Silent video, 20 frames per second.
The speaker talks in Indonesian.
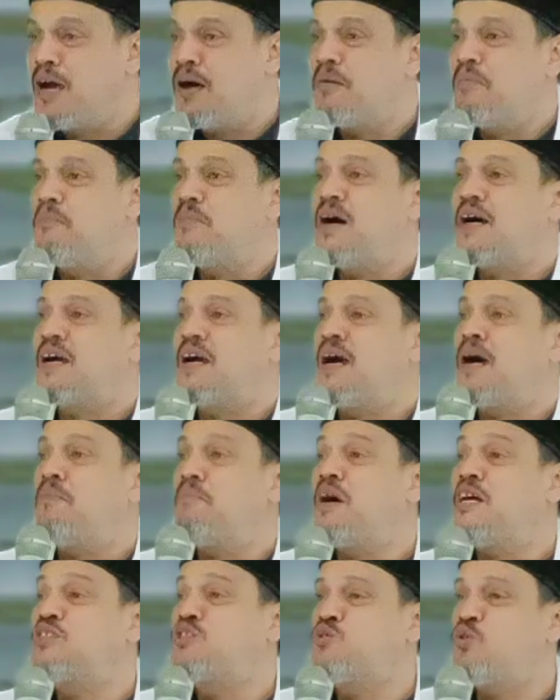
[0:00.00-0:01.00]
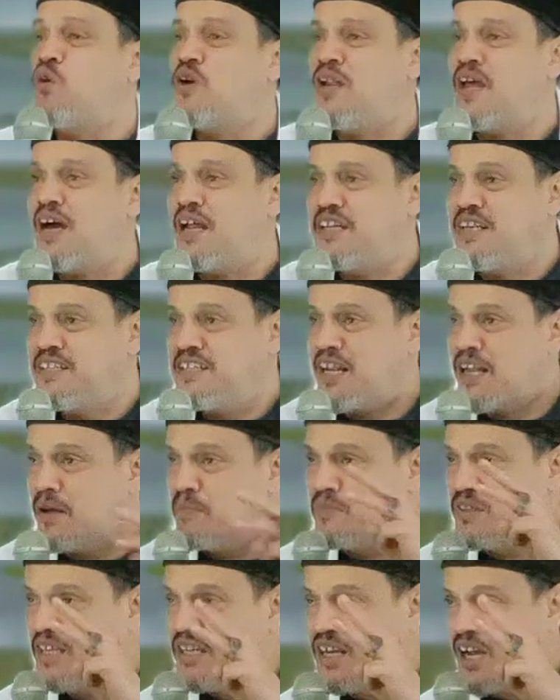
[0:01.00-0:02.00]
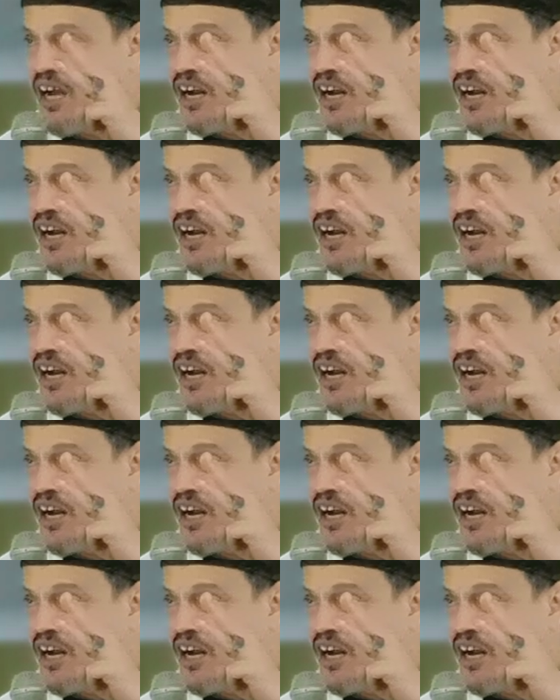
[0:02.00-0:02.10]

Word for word: maka masuklah di dalam tiga